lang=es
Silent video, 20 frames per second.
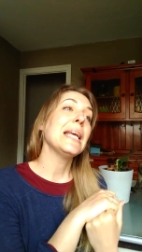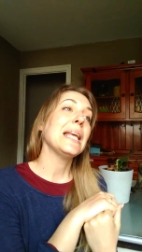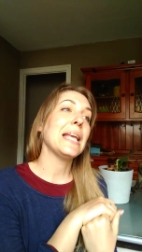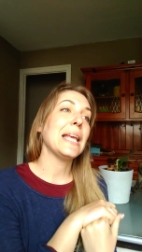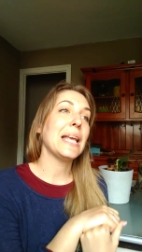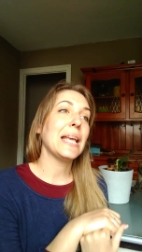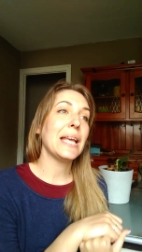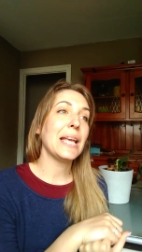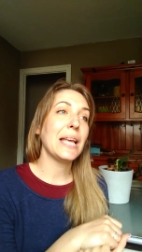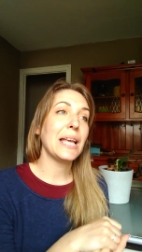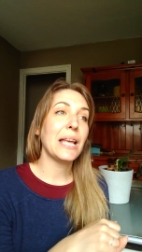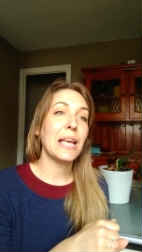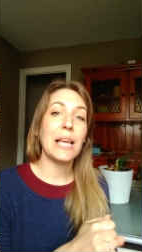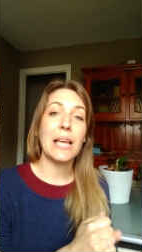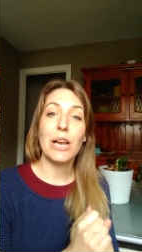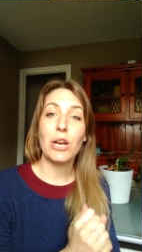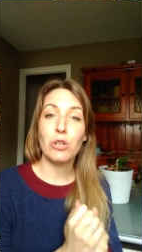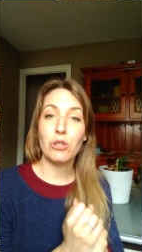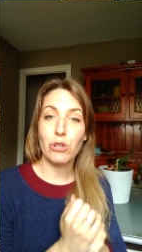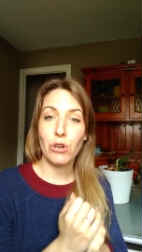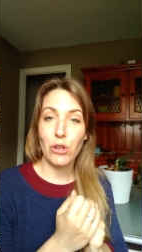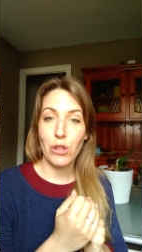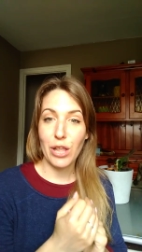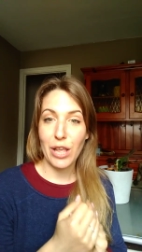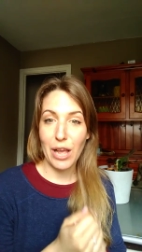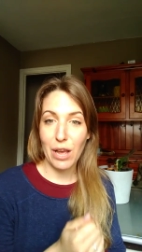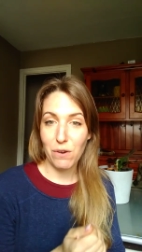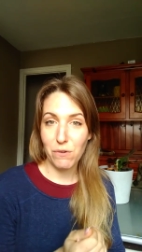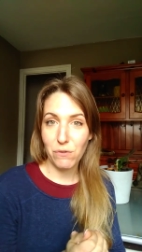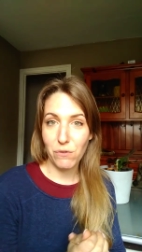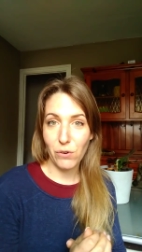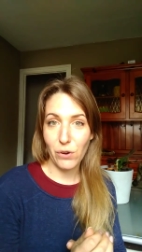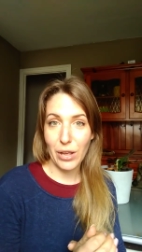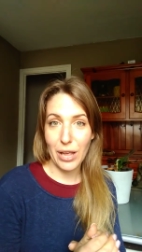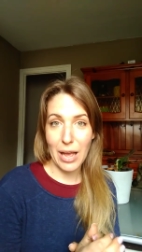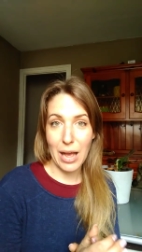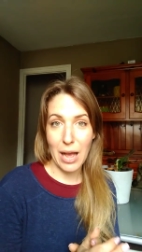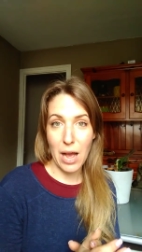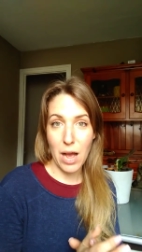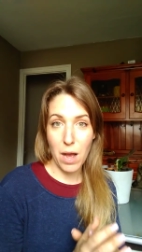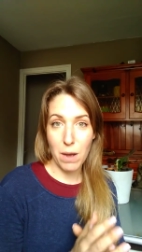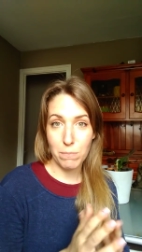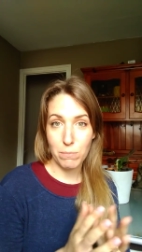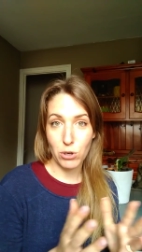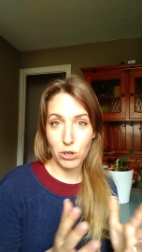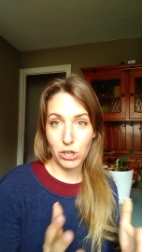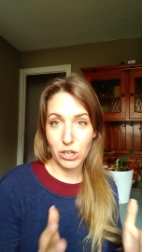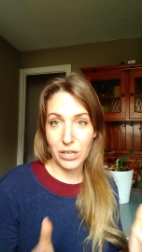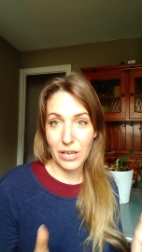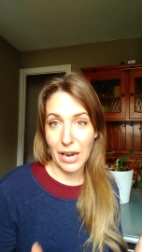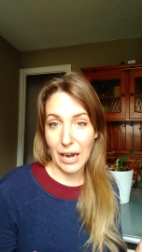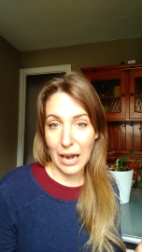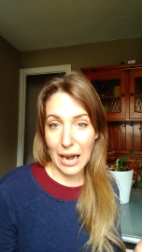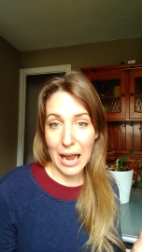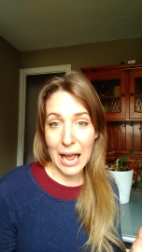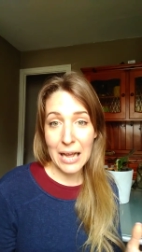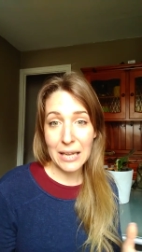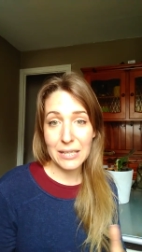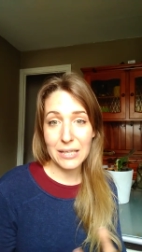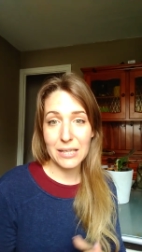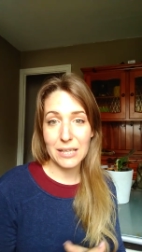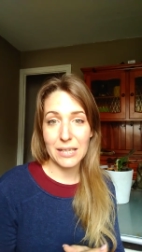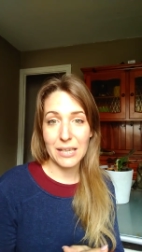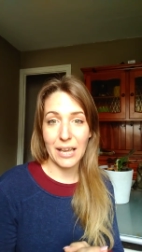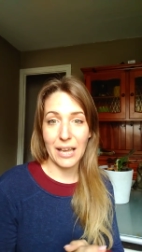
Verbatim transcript: y el otro día fui a Montserrat,